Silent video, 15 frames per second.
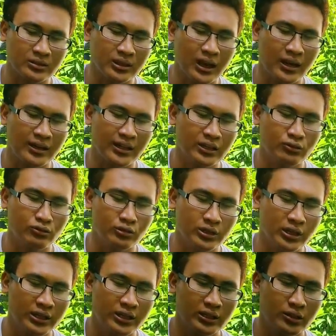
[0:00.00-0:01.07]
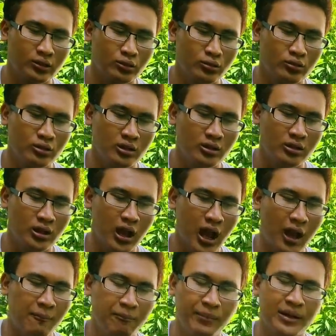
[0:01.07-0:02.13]
gading kuning itu
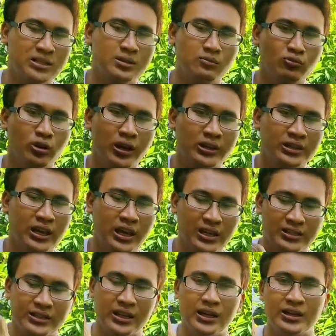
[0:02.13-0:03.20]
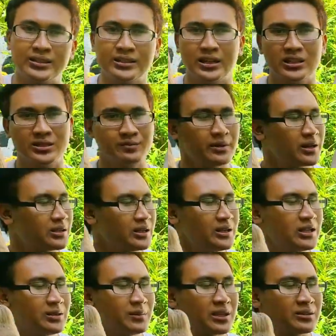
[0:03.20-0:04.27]
hampir semuanya kecil-kecil
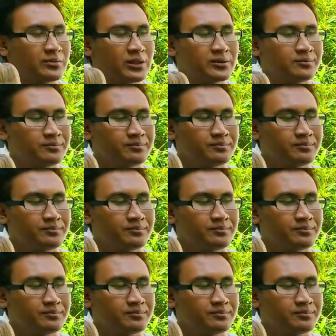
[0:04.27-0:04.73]
seperti ini teman-teman